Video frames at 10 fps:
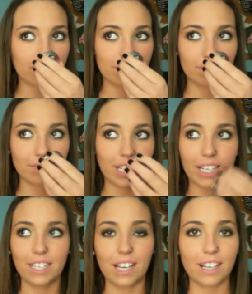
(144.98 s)

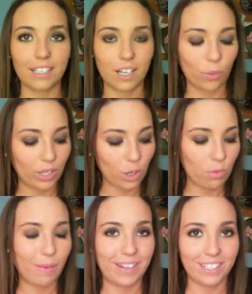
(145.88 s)
genial, genial, huele como a
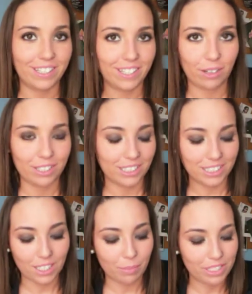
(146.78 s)
vainilla o así, es que
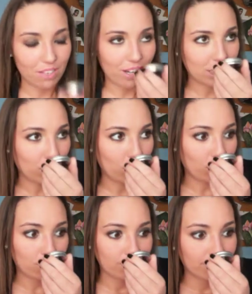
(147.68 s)
me chifla este olor.
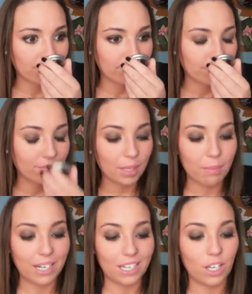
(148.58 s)

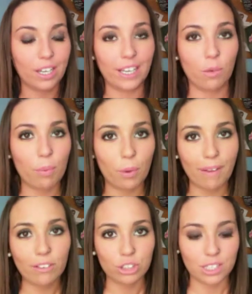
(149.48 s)
Vale, eh, ¿lo he
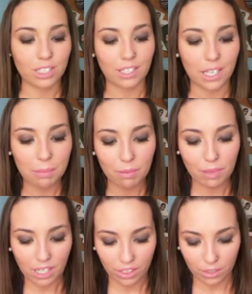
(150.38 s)
probado? Sí, ¿qué me
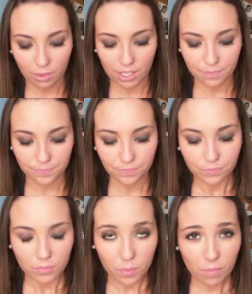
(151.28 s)
parece? Vale,
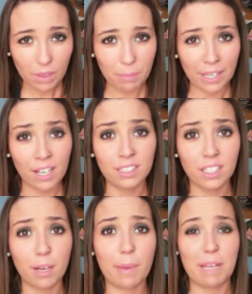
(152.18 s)
me encanta
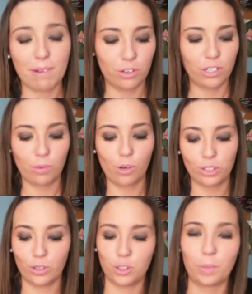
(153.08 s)
para llevarlo en el bolso,
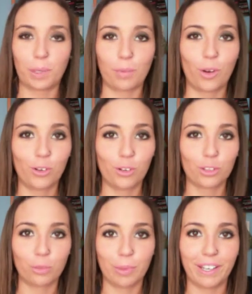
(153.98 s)
es súper mono,
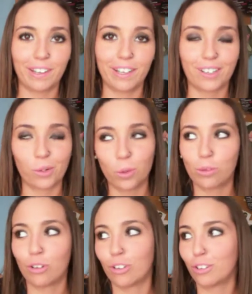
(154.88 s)
súper
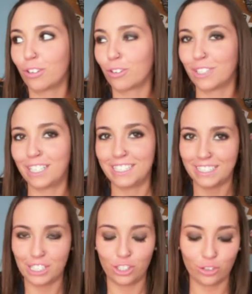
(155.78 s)
cuco, con el
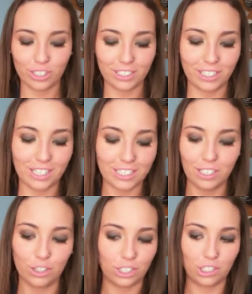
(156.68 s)
diseñito este así de los
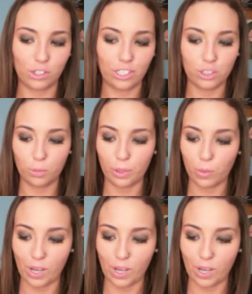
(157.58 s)
tres colores, súper guays.